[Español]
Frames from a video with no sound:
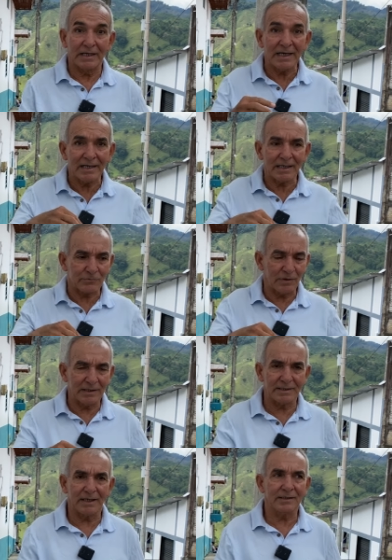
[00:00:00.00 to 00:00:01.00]
En la
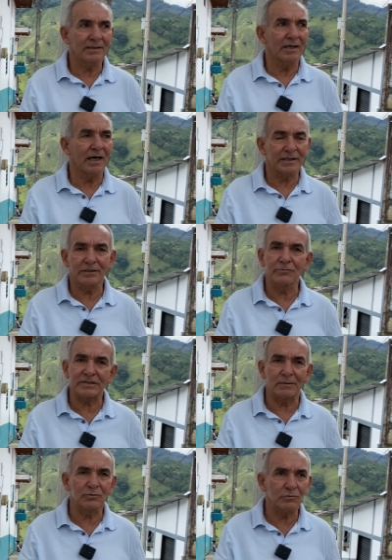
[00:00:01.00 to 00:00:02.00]
actualidad, aquí donde
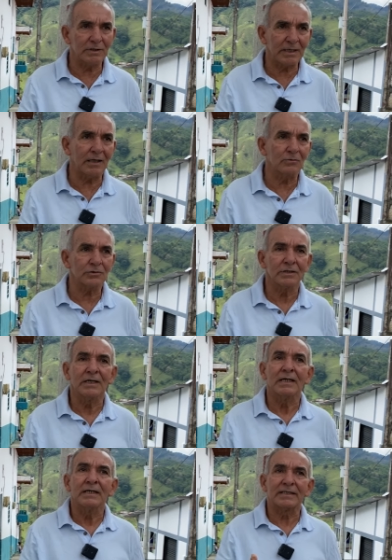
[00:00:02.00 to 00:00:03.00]
estamos ubicados,
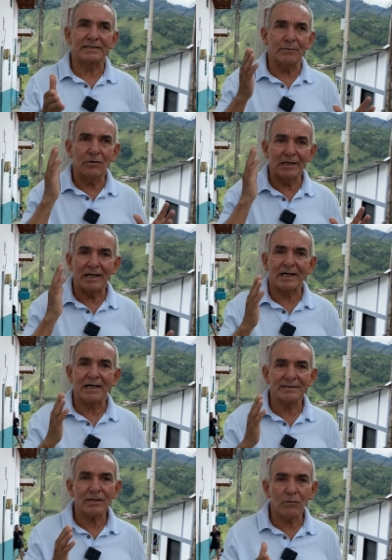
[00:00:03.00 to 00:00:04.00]
estamos en la
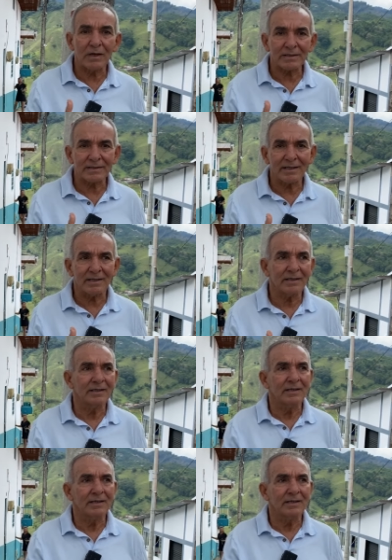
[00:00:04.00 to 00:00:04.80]
calle cuarta